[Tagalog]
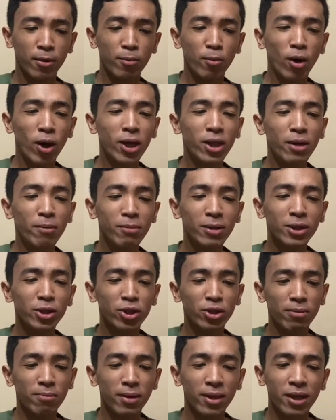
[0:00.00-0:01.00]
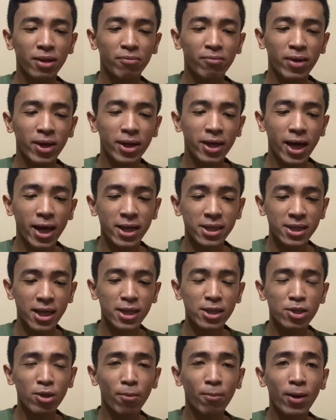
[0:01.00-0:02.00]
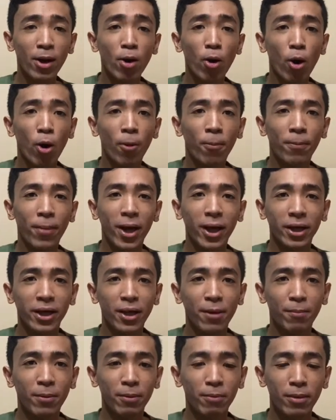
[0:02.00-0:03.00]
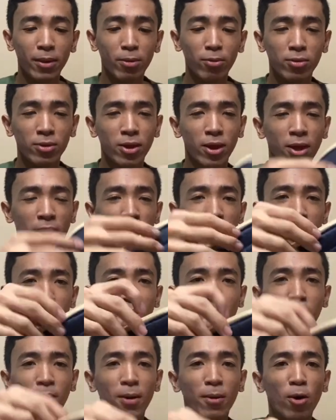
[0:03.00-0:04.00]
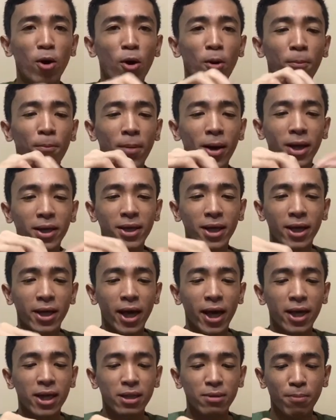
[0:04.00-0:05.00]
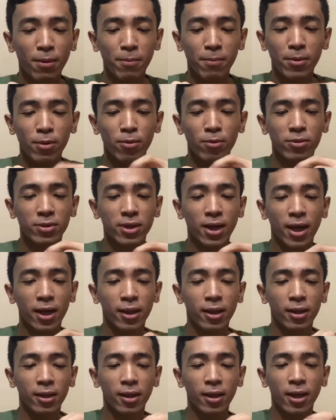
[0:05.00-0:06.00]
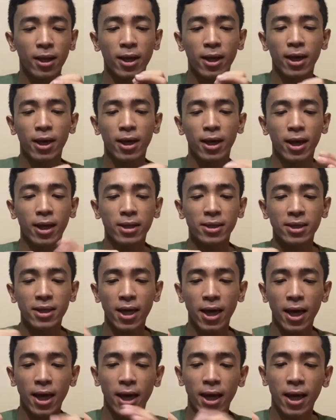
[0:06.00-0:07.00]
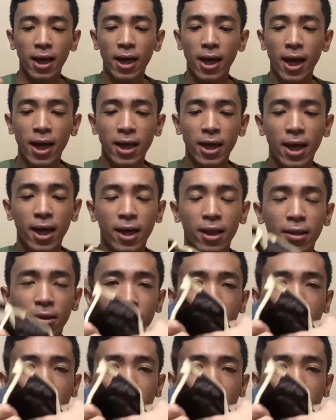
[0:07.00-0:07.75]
Mukha naman siyang matibay guys and sobrang compact niya pag binuk sobrang compact niya guys pag binuksan. Kasi, ayan.